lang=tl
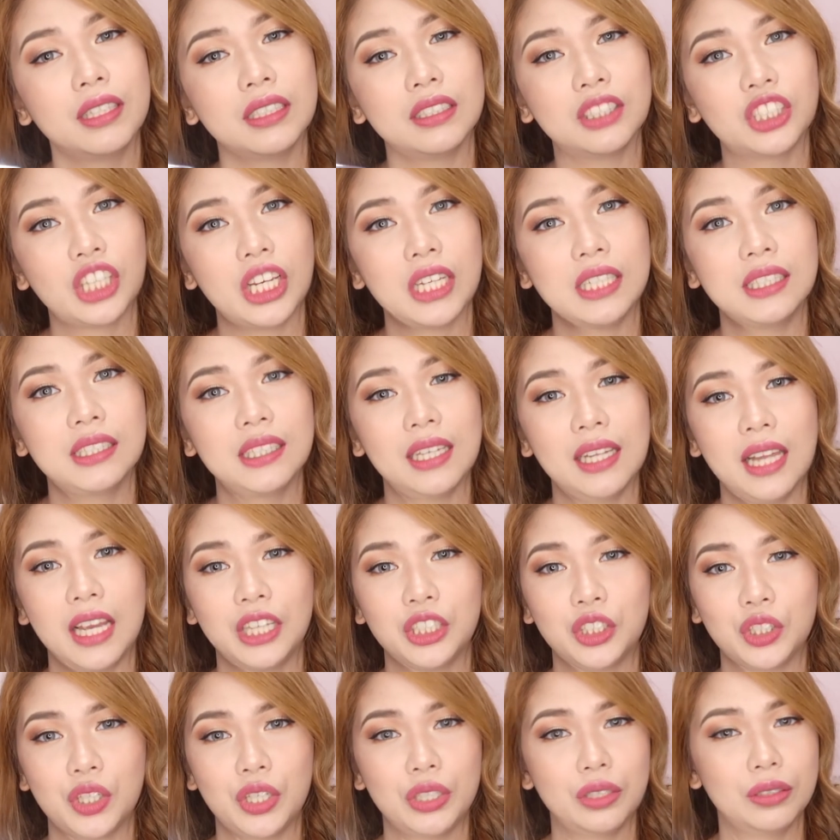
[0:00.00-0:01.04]
the shade
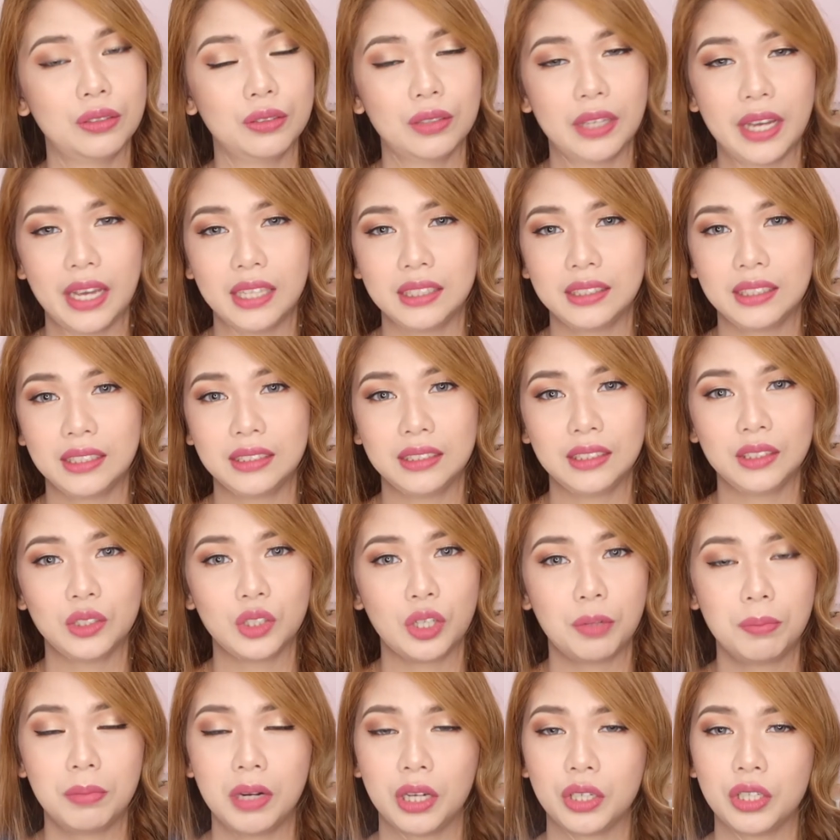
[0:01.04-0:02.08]
selection, you guys, kasi
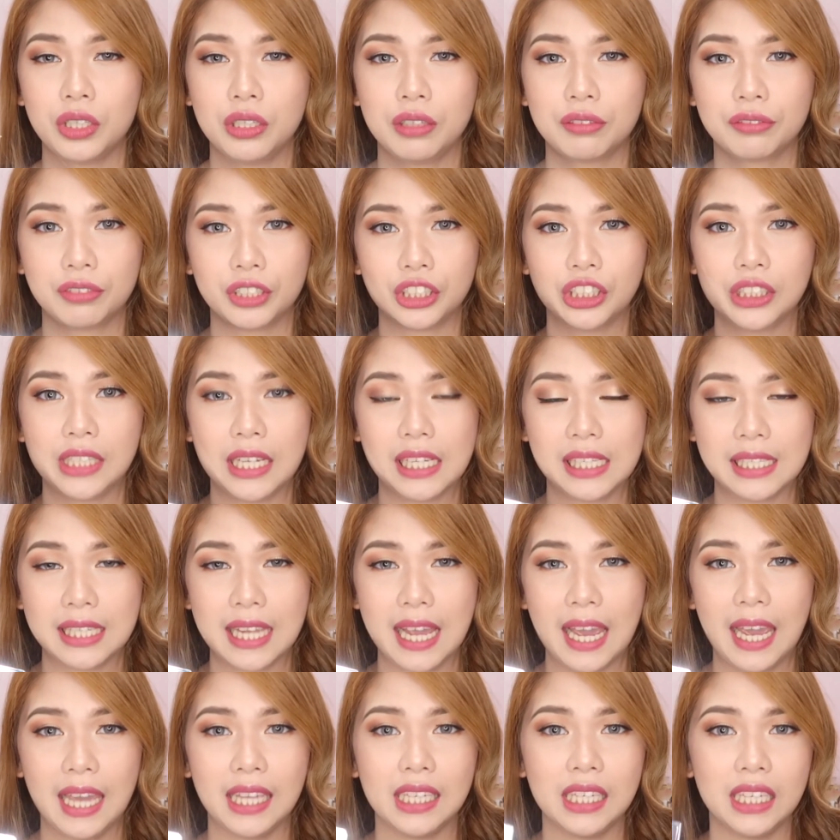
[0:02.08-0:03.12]
sobrang universal
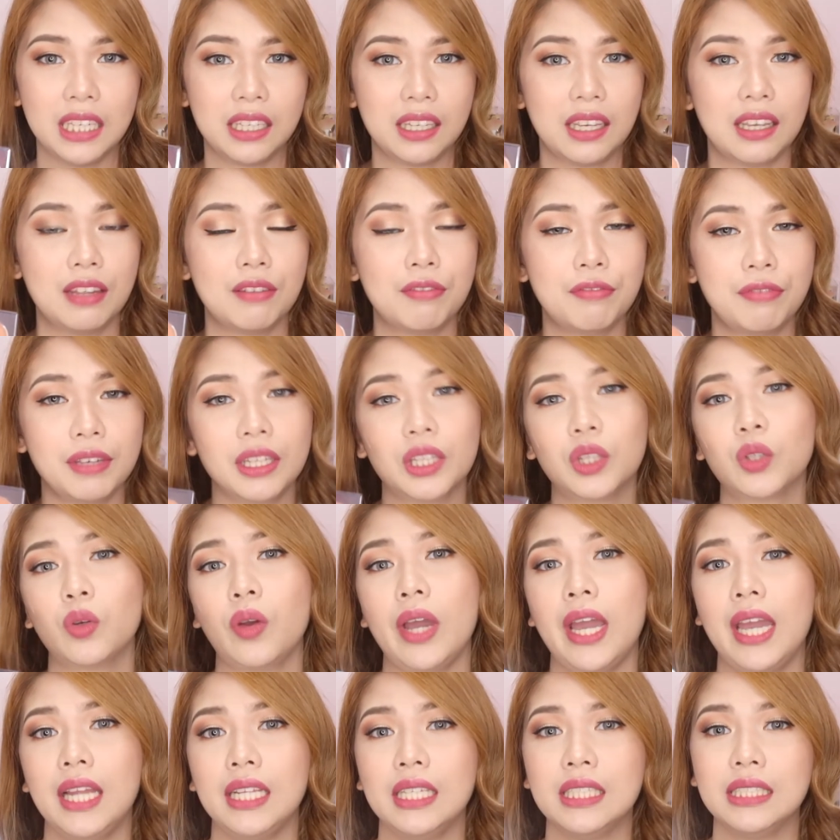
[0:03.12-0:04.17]
niya and it can fit to
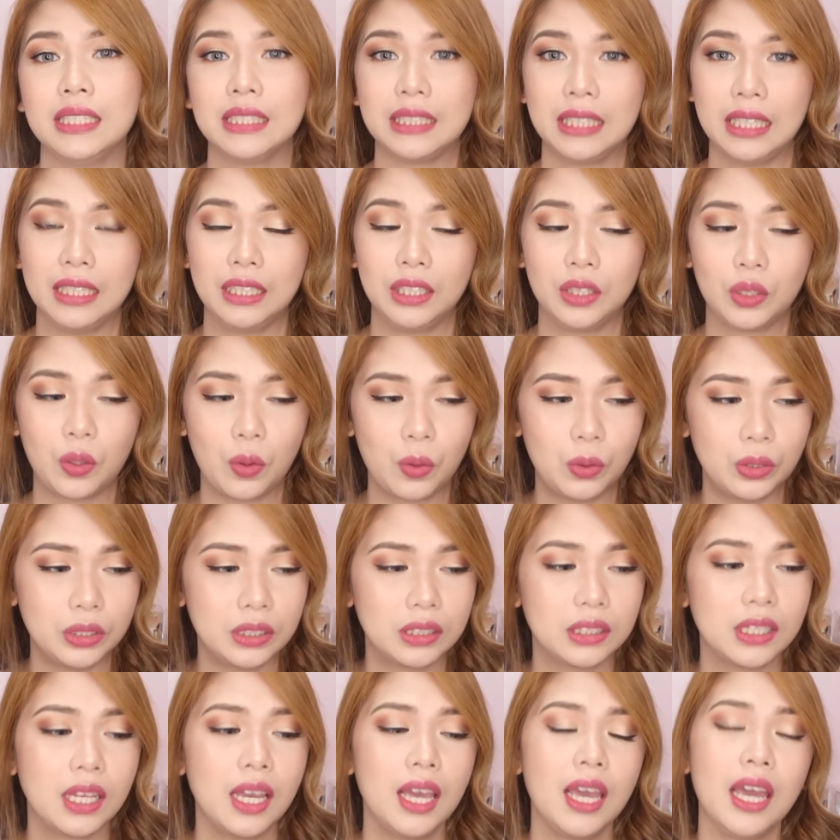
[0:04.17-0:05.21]
any skin
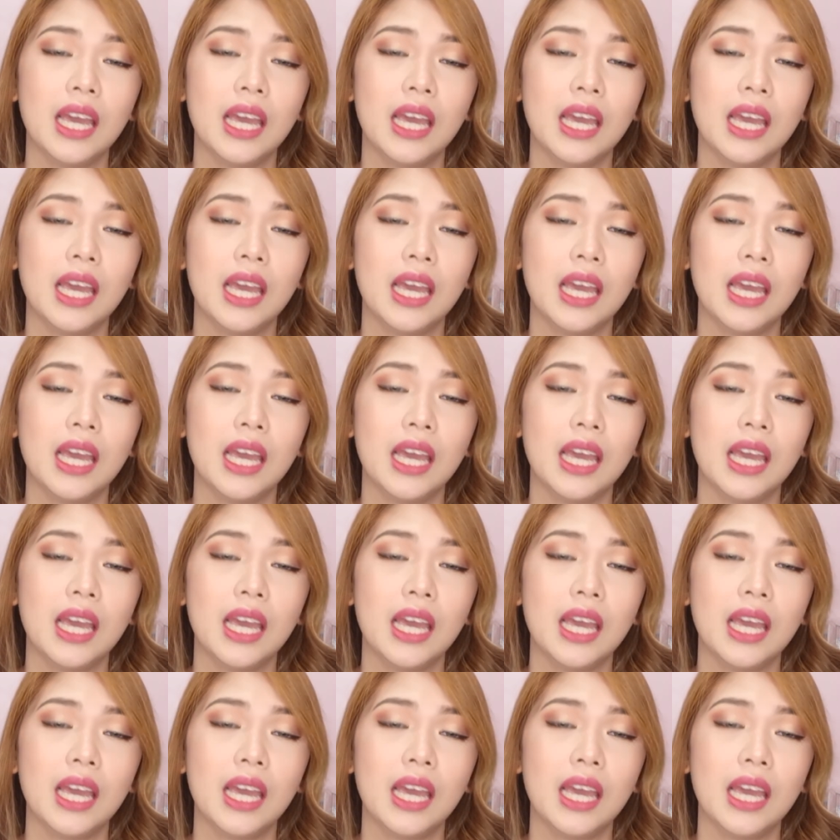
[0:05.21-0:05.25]
tones.